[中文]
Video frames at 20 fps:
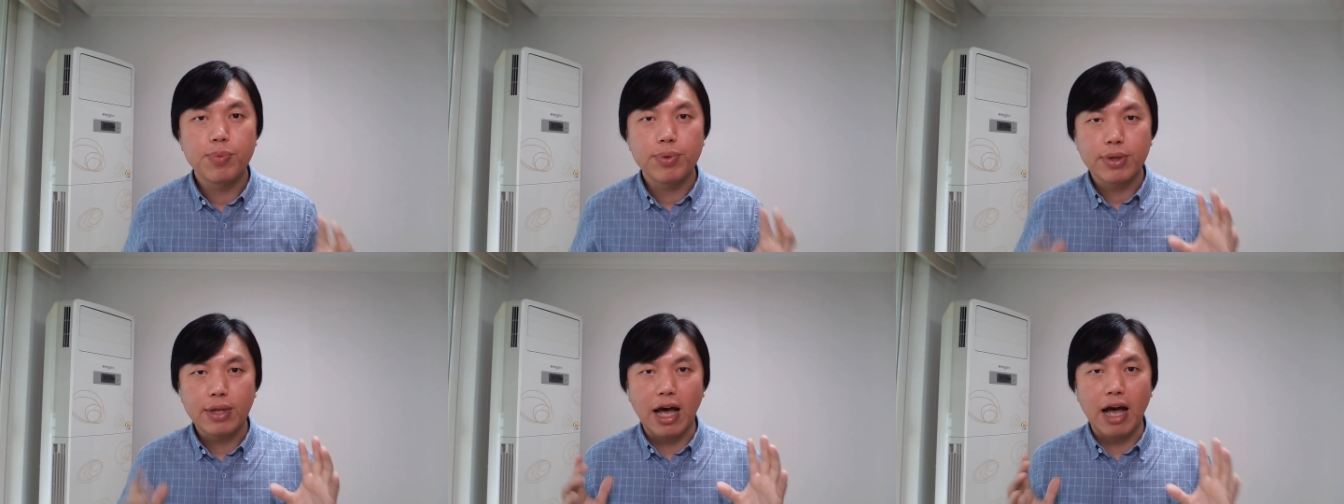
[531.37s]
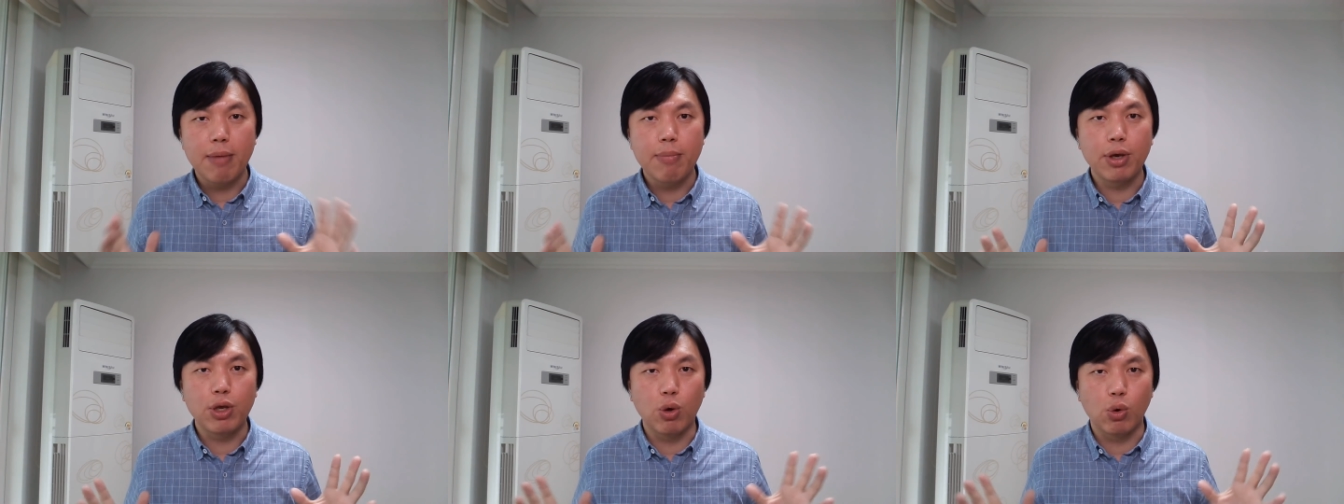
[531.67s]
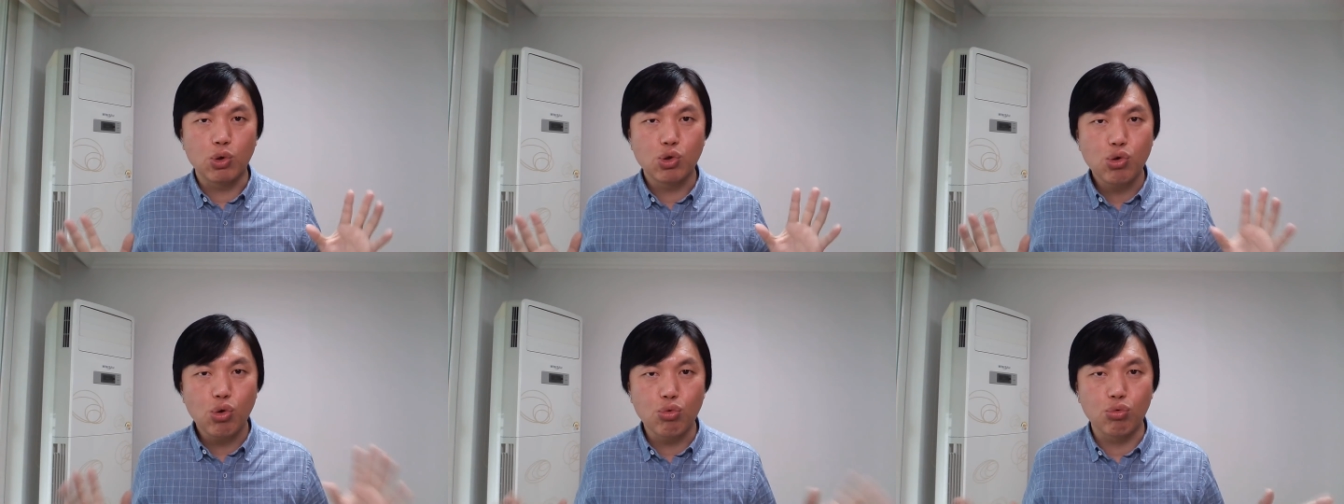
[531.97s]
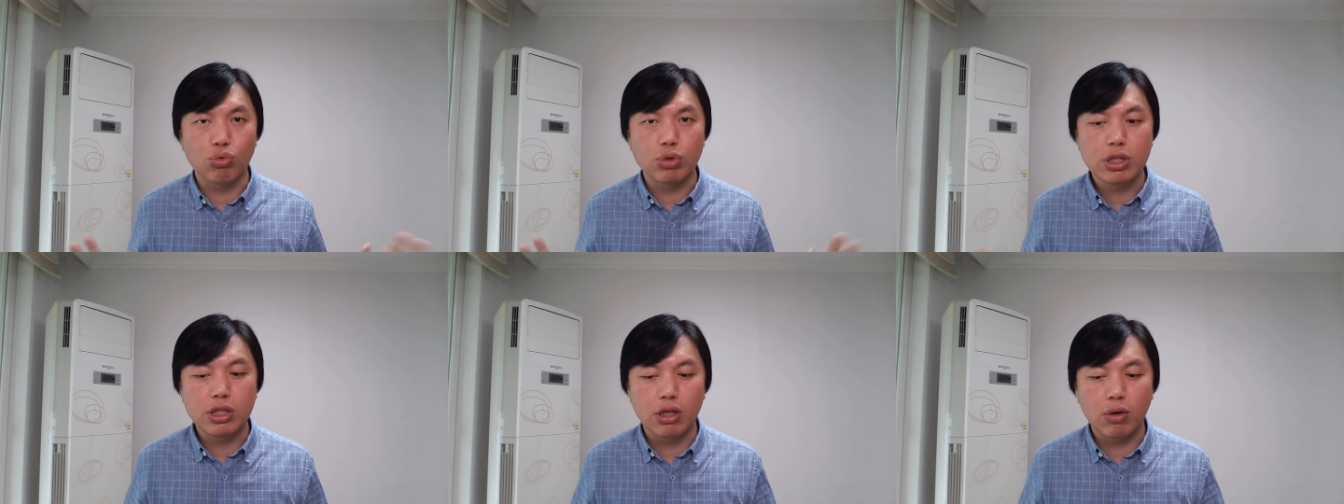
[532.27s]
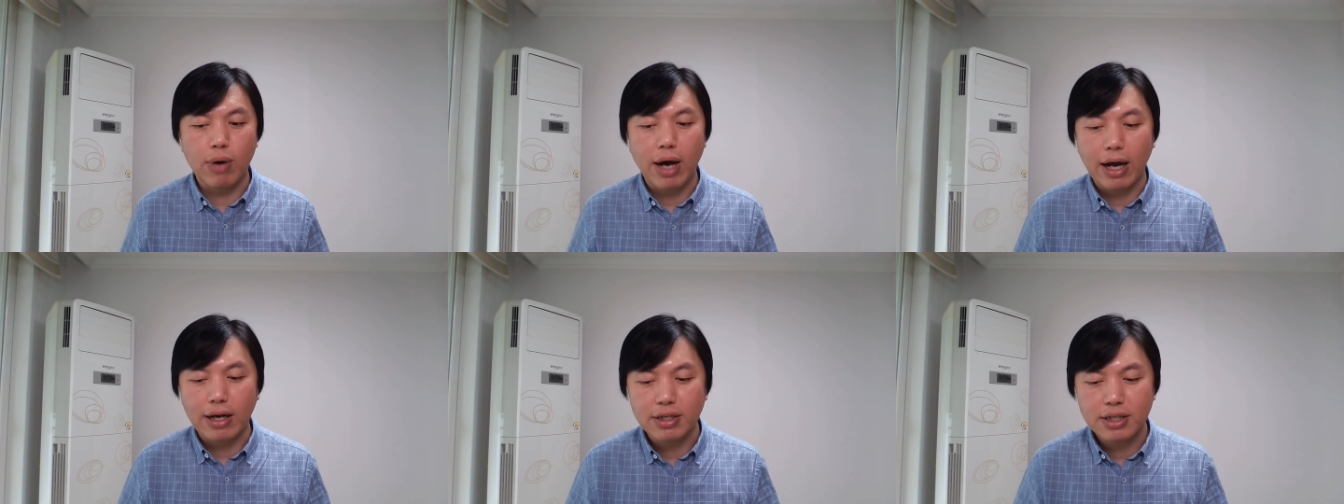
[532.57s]
他们有重武器的
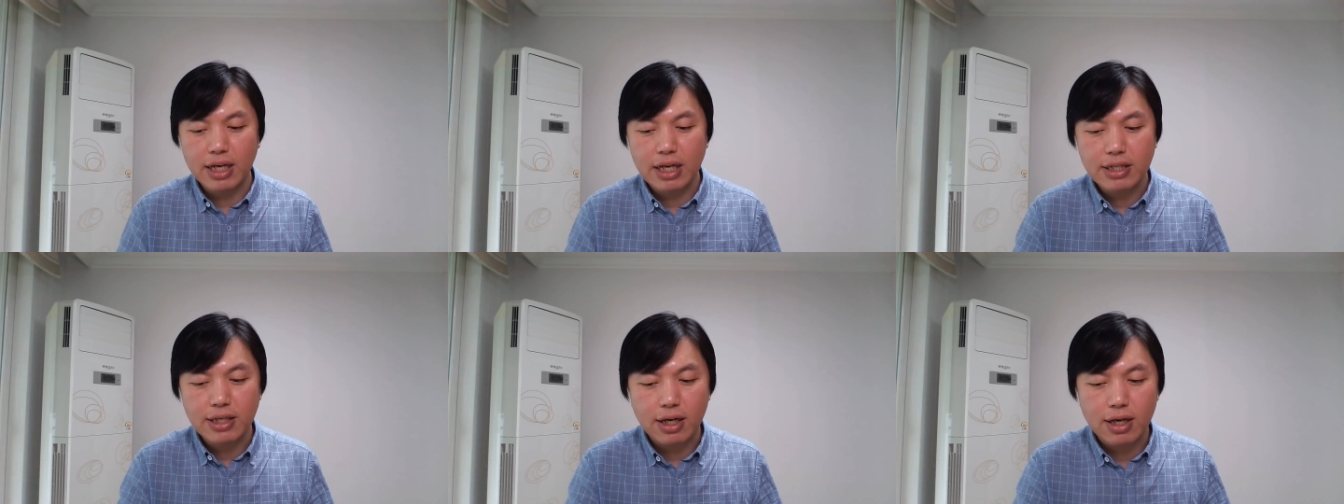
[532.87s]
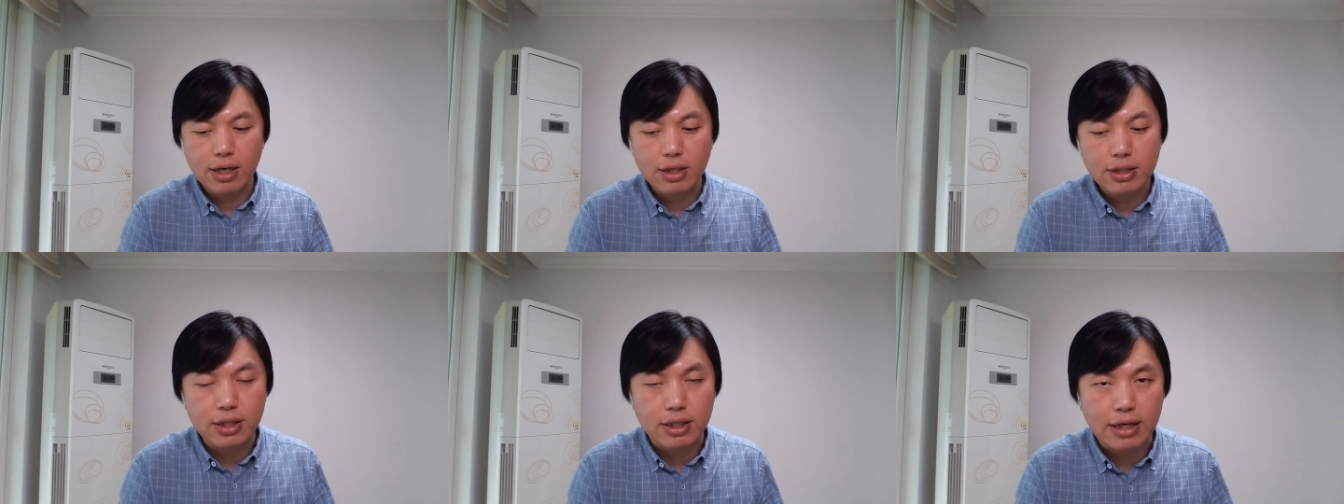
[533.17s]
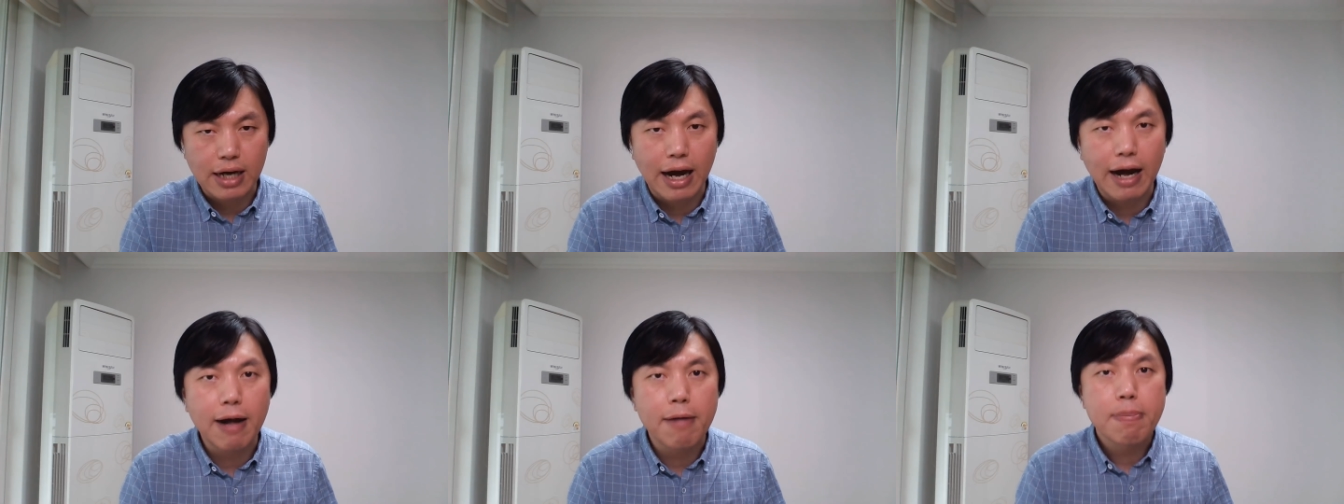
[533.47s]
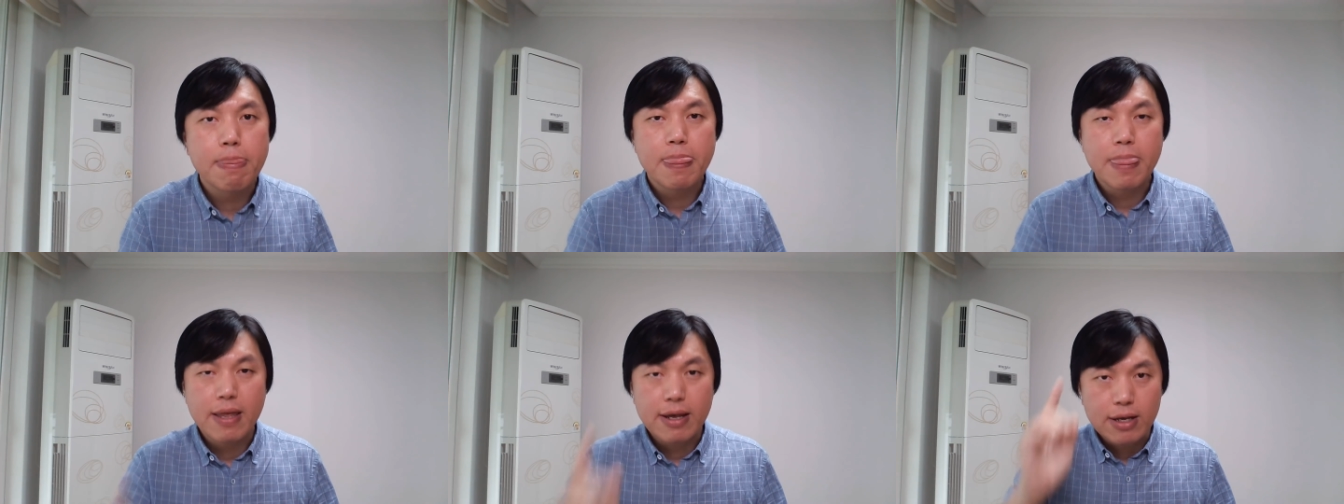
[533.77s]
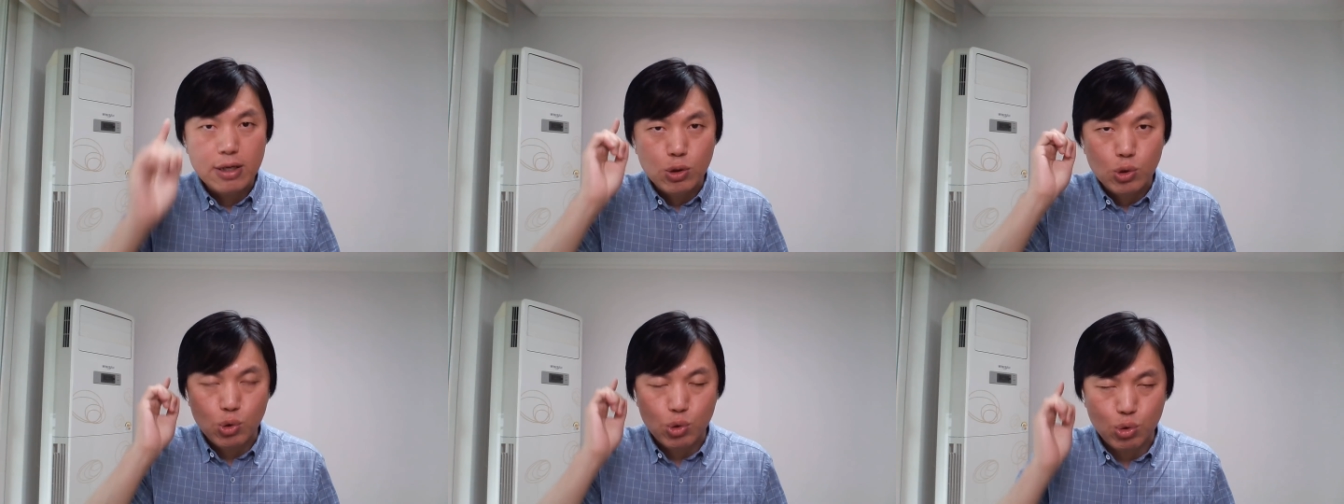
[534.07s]
话，这些香港警察
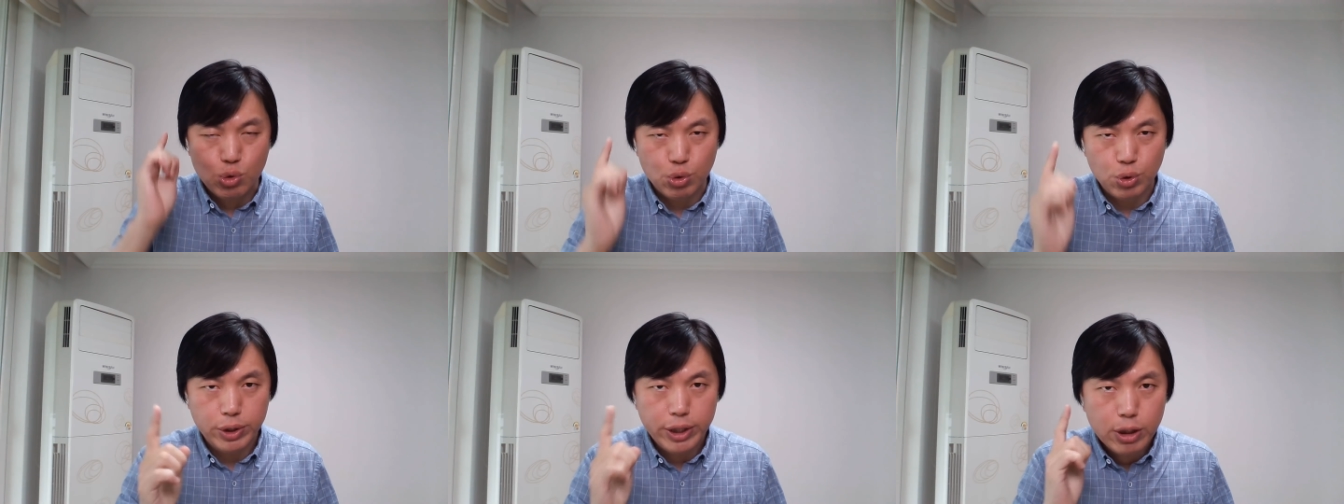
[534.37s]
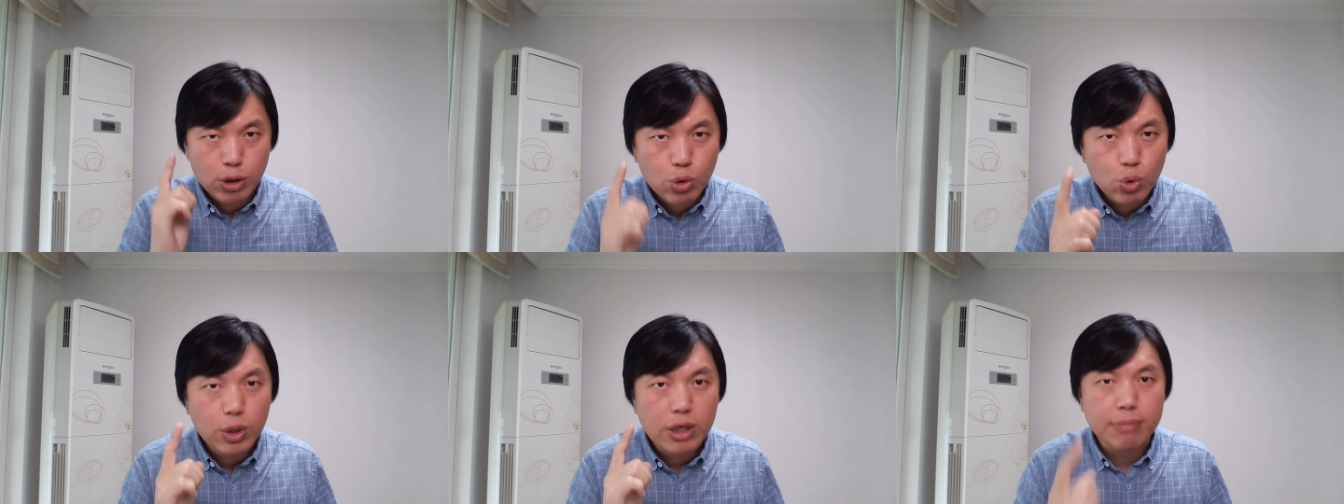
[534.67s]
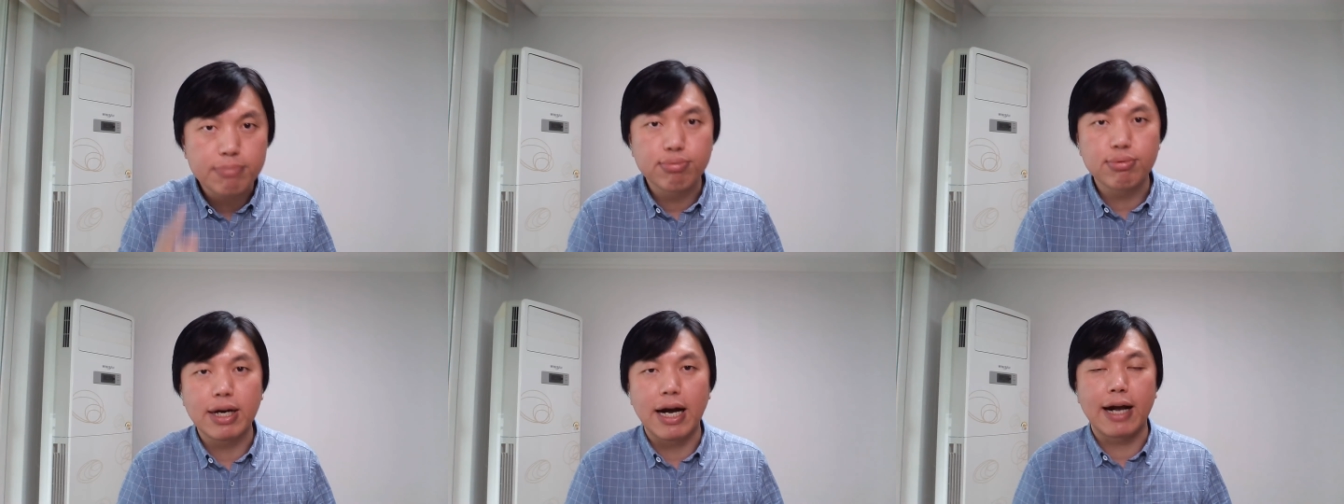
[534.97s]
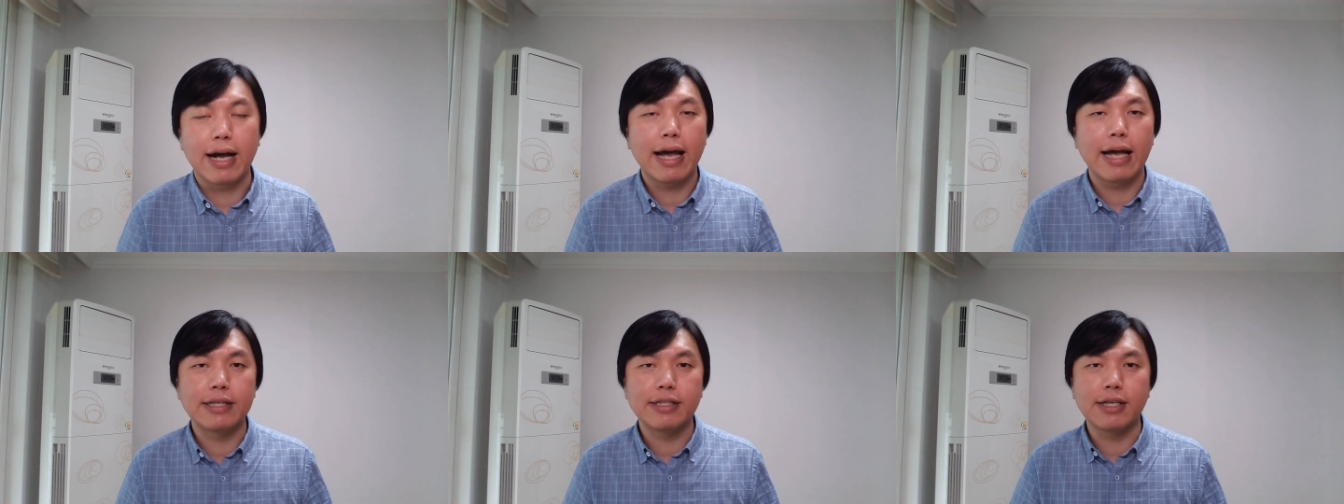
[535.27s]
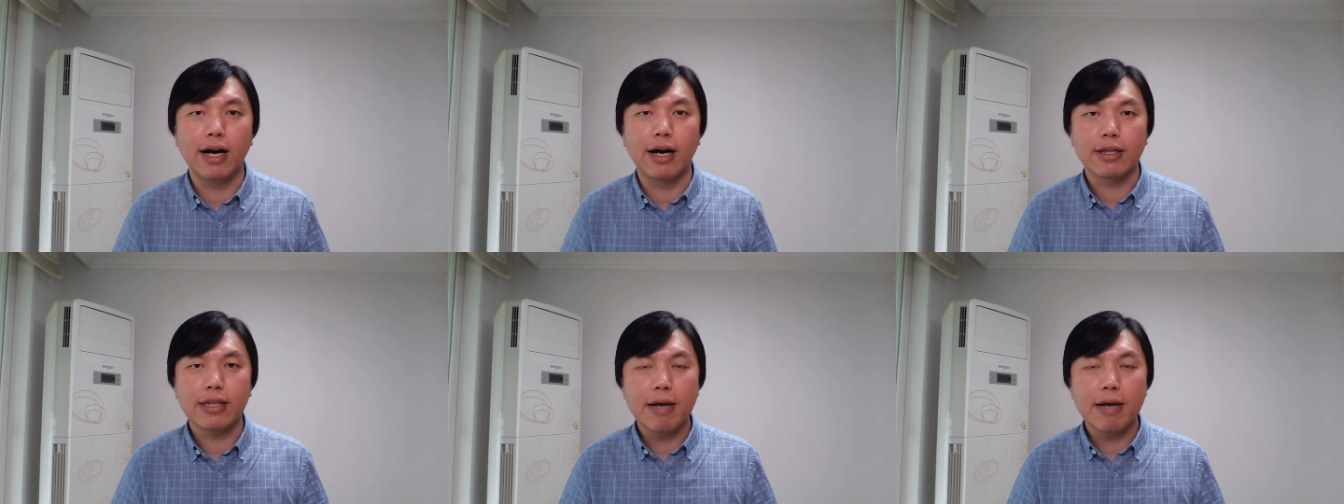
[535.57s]
绝对不敢开枪。